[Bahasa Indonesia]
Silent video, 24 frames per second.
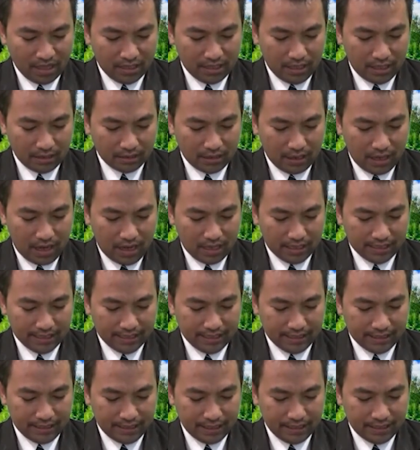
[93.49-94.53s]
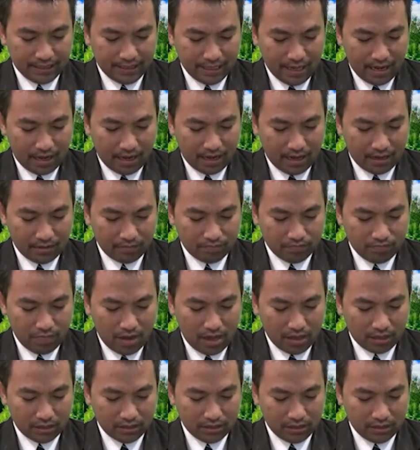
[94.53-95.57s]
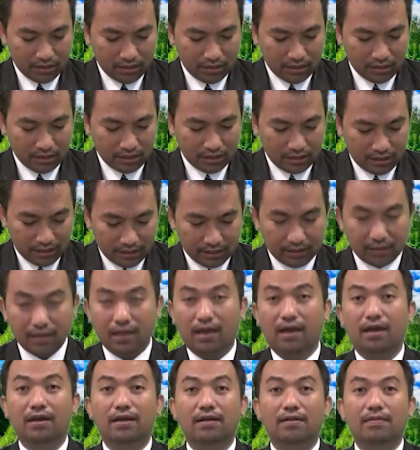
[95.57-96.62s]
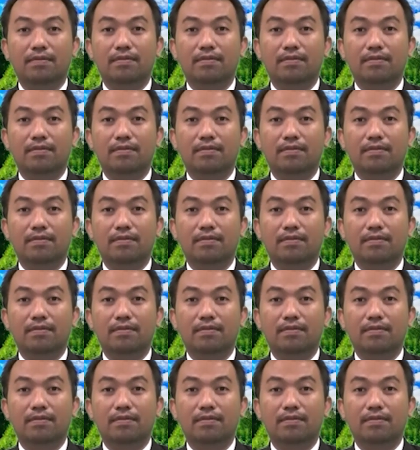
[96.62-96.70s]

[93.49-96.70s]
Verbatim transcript: yang telah disediakan bagi kita.